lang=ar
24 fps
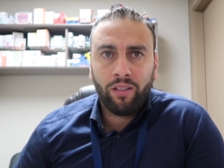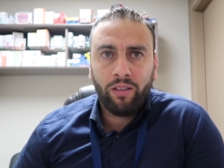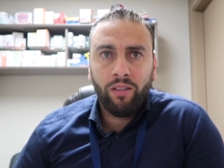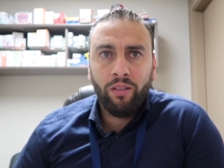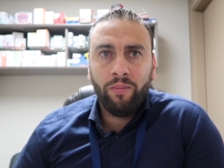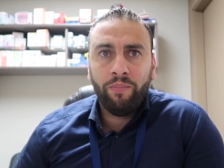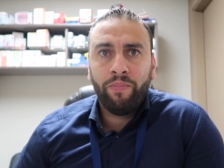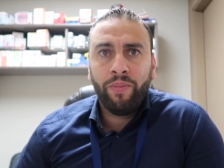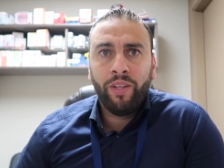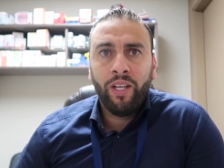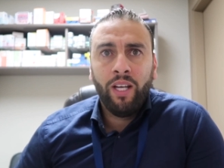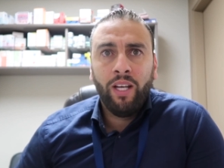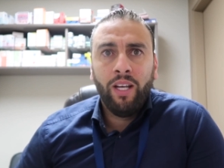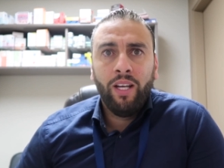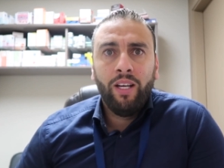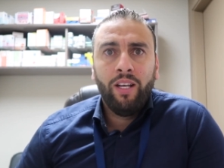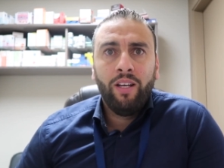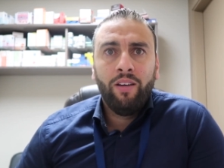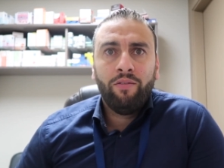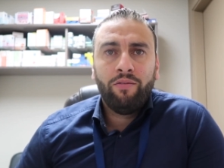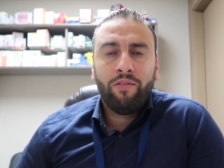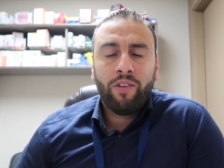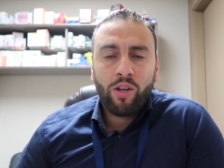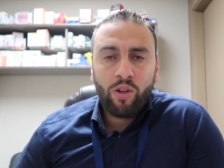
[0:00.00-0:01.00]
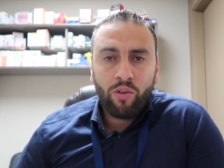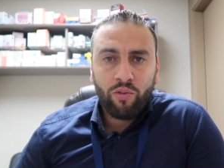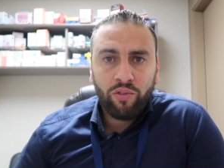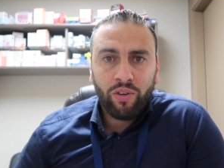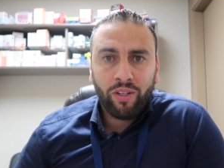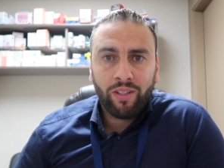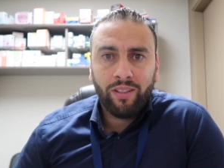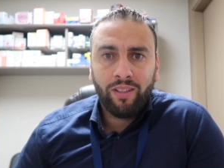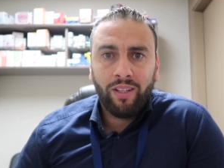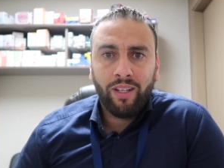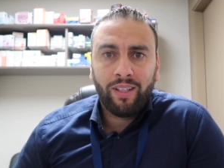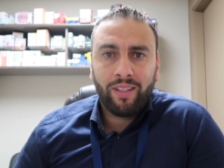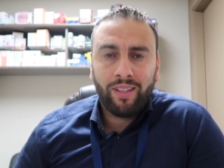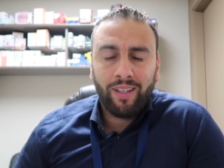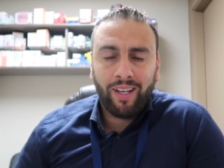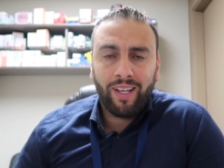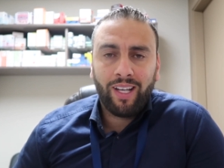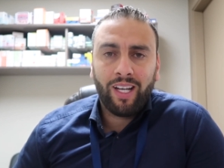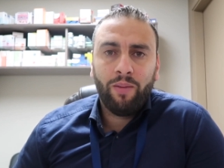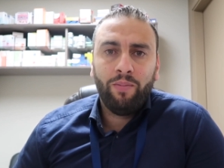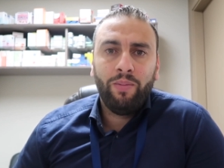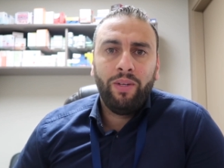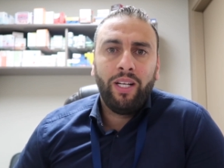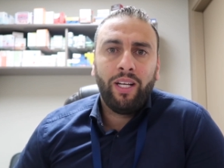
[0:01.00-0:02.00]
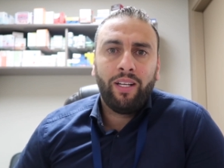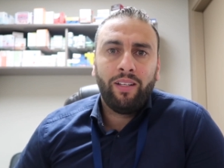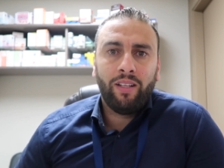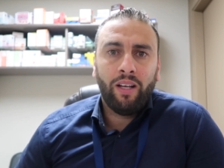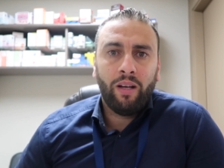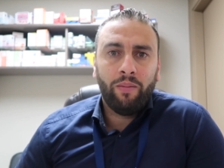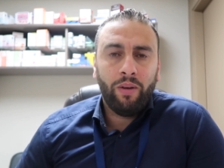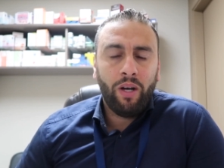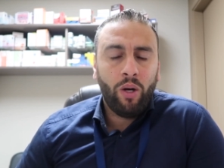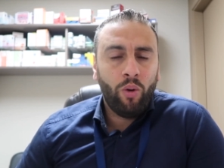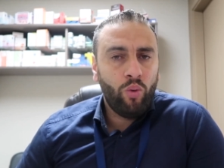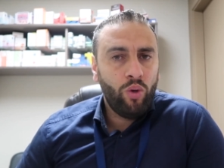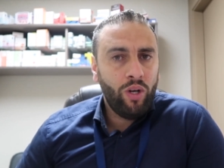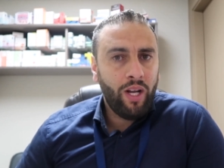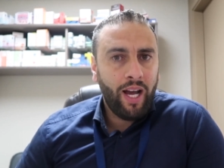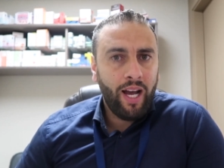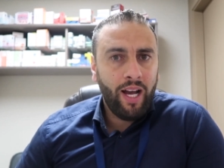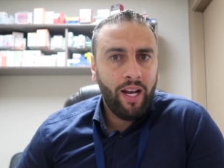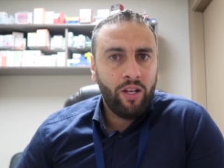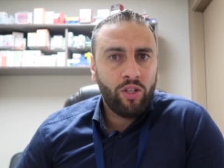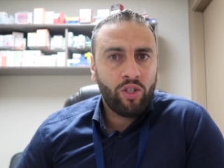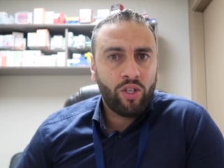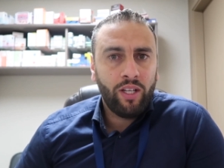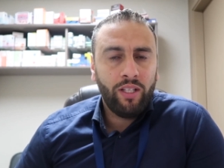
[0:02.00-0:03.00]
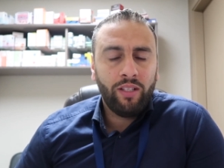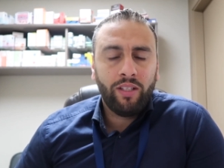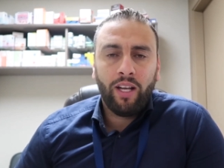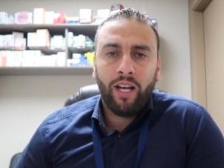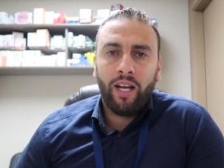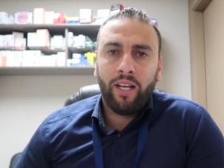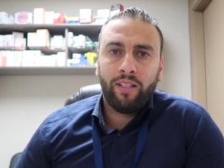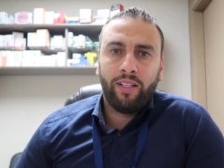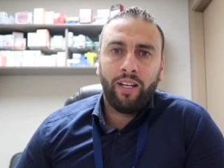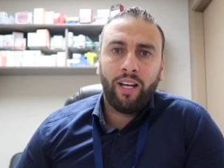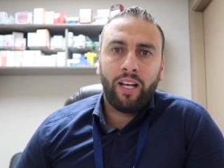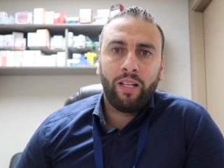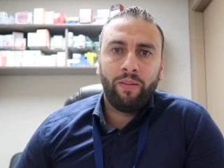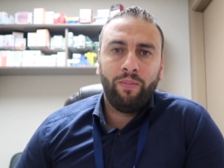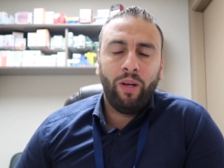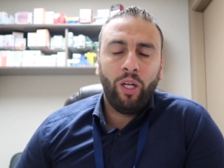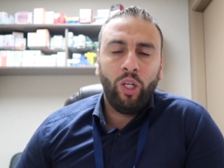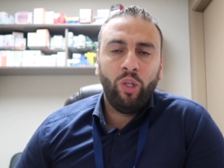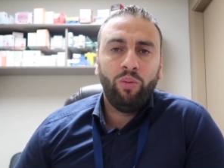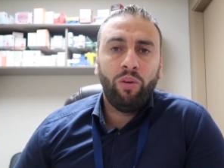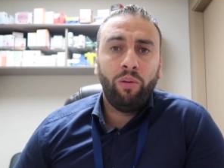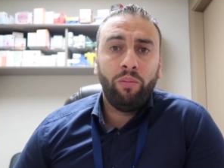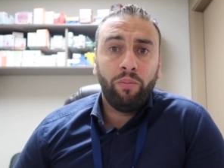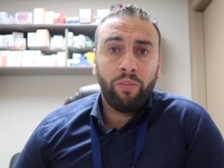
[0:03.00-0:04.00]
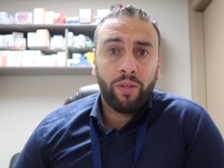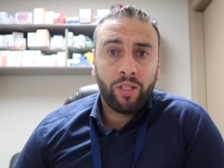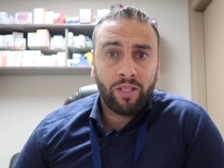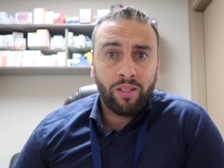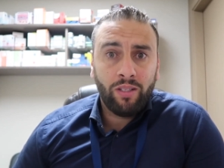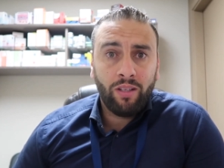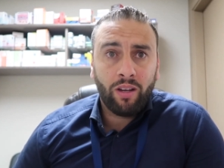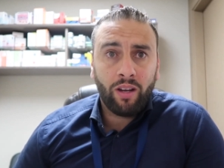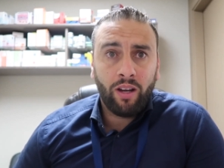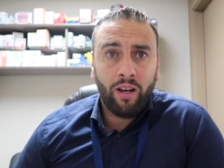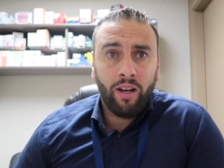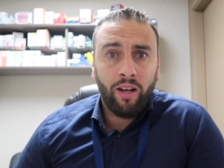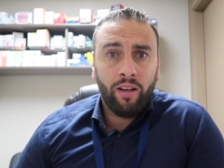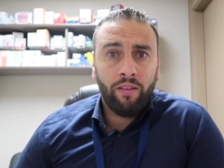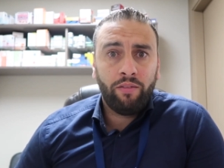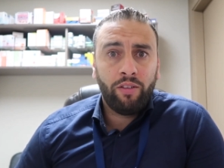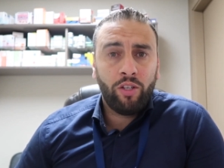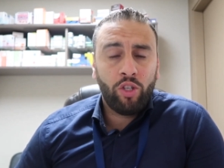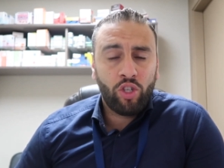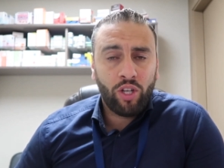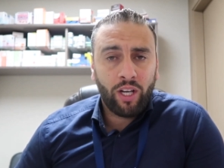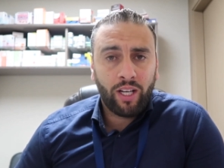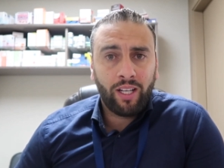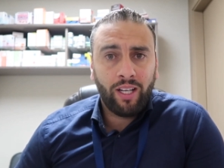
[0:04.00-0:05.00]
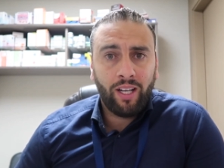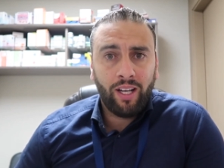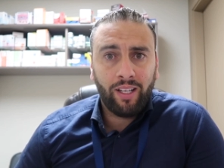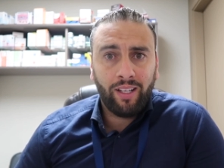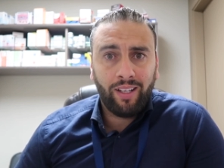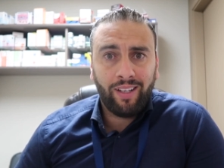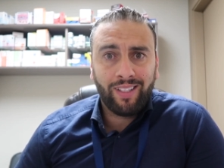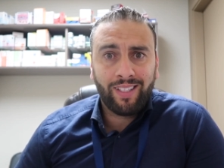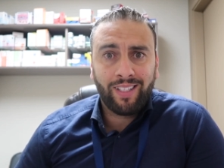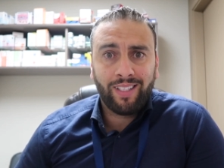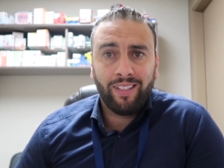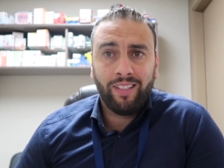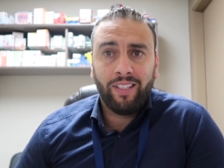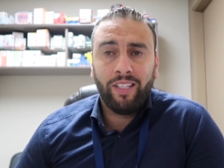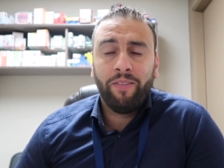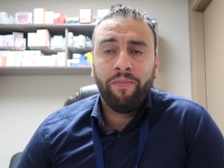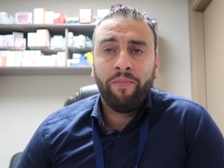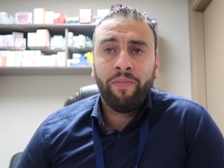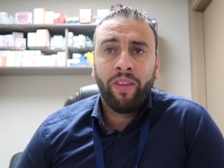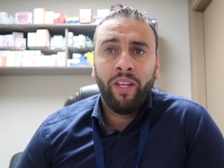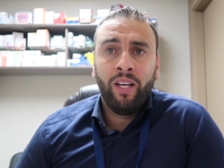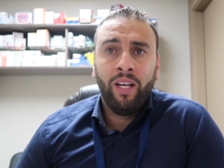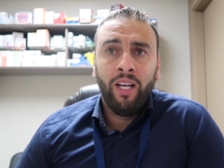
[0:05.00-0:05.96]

الطب فيفضل تقرأ من الكتاب أول حاجة أنت حتاخذ معلومة من مصدرها في شكلها الأصلي